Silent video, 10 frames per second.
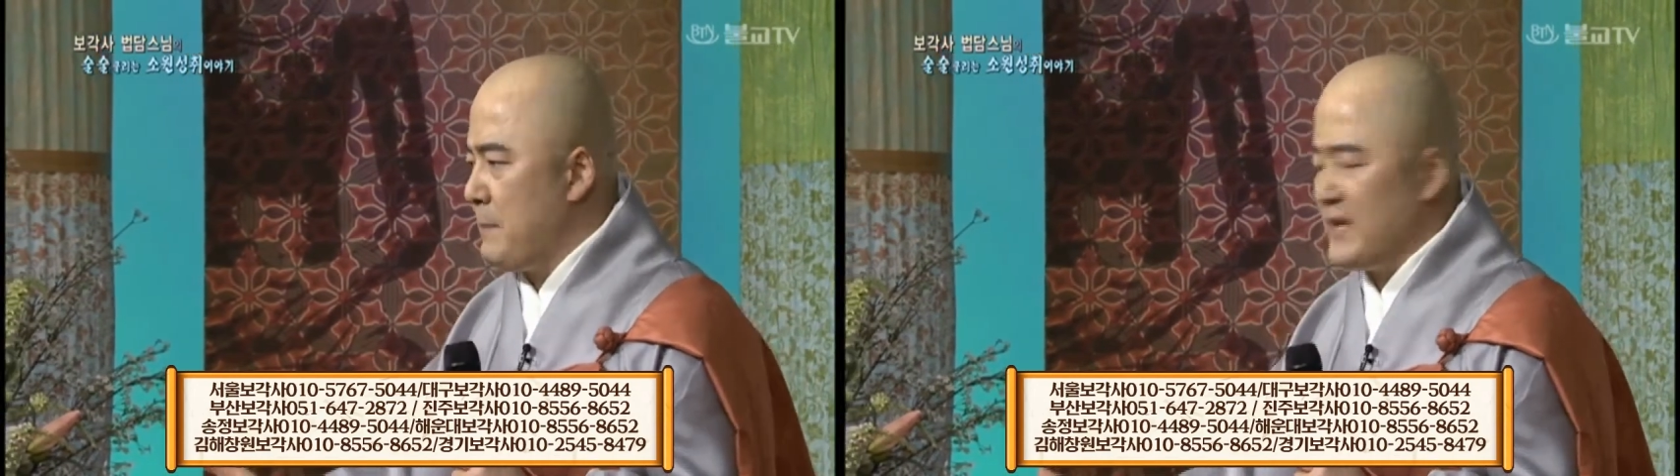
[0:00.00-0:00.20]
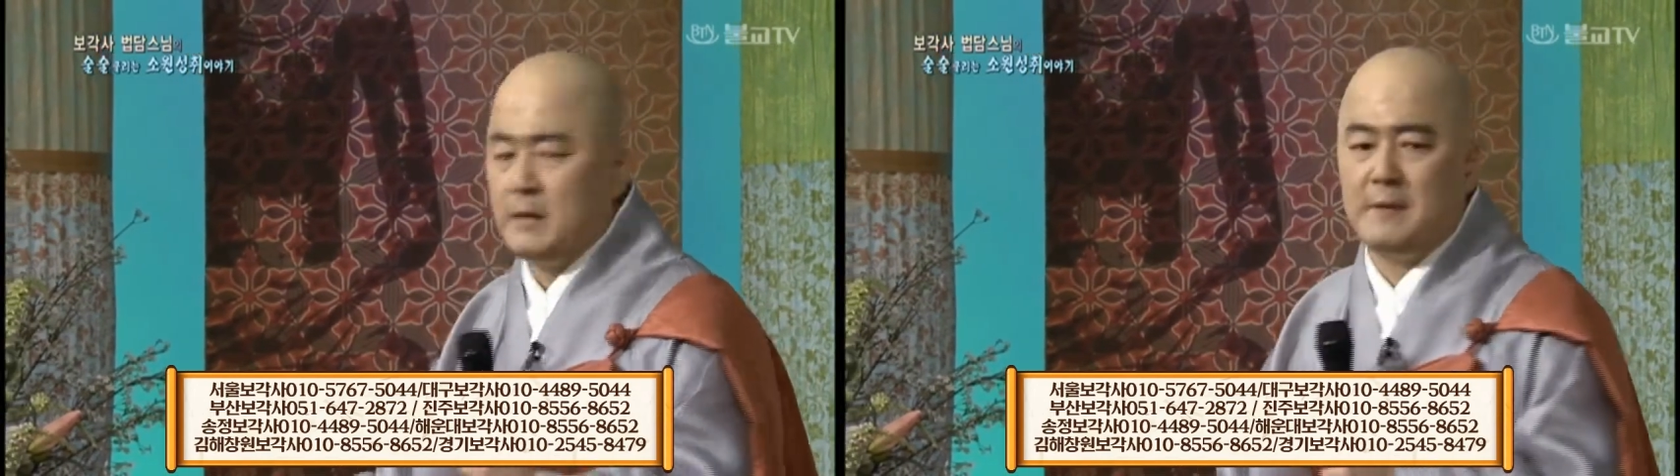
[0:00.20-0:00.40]

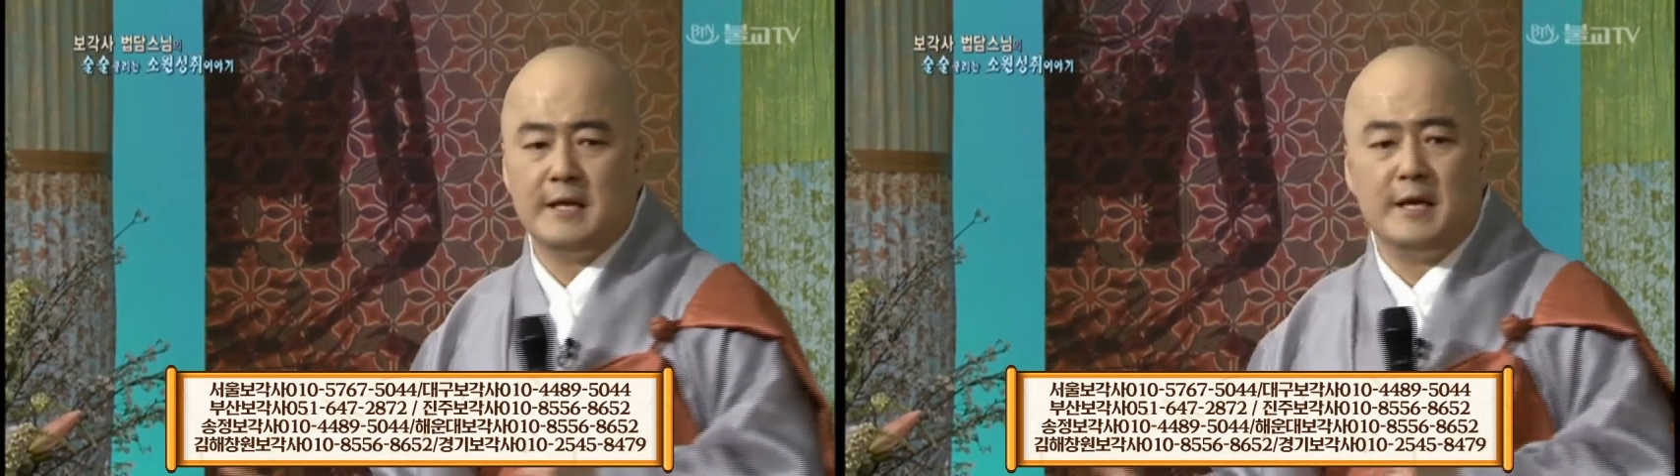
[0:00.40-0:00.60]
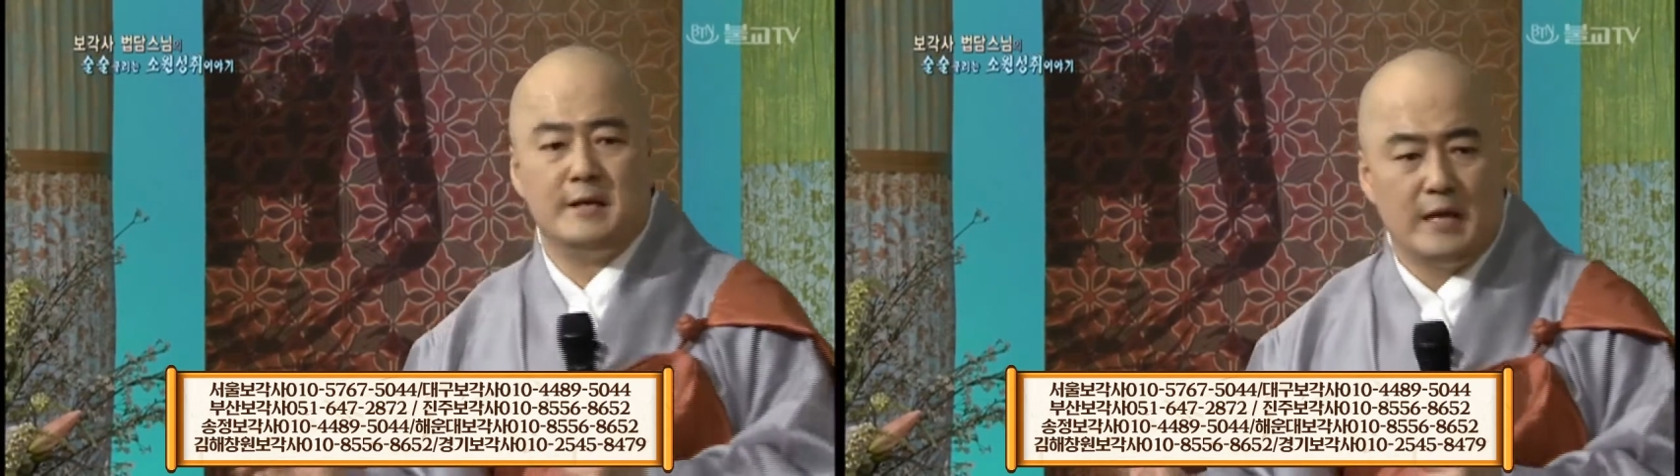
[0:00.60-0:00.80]

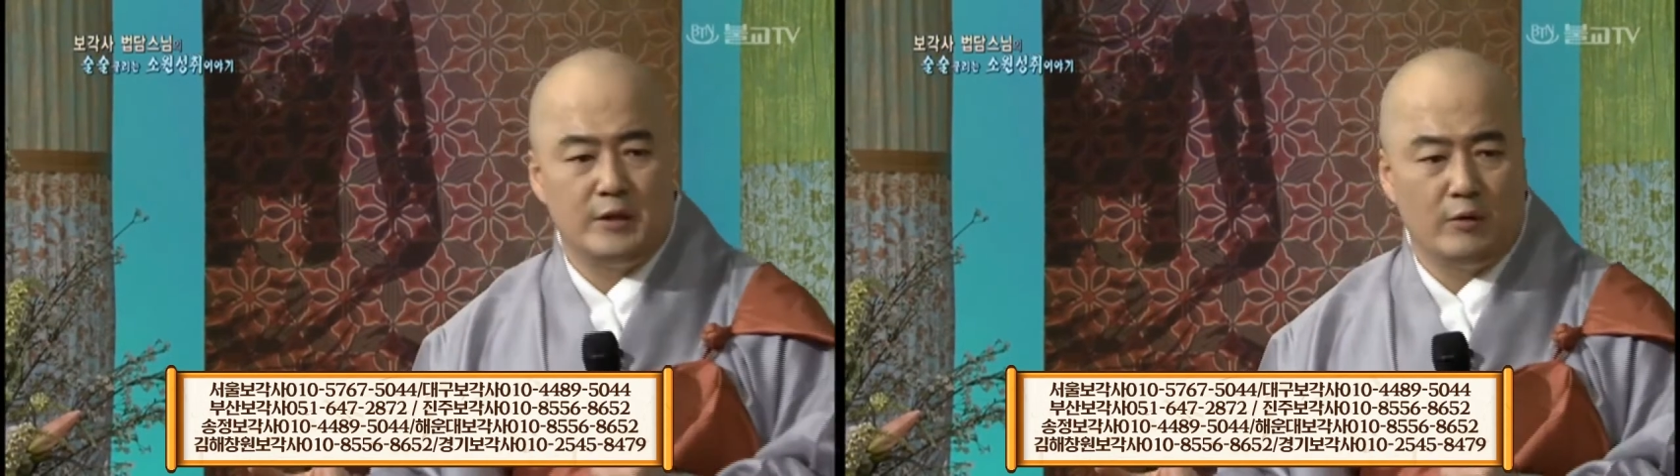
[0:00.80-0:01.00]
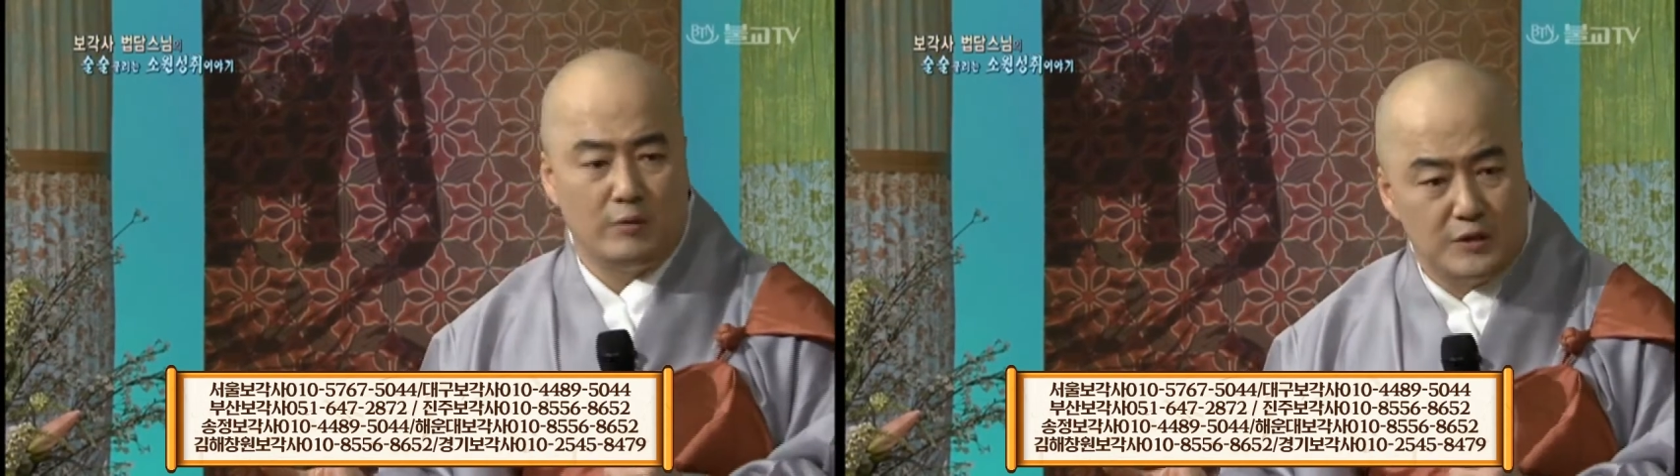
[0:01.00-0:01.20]
발딱발딱 일어나야 돼요.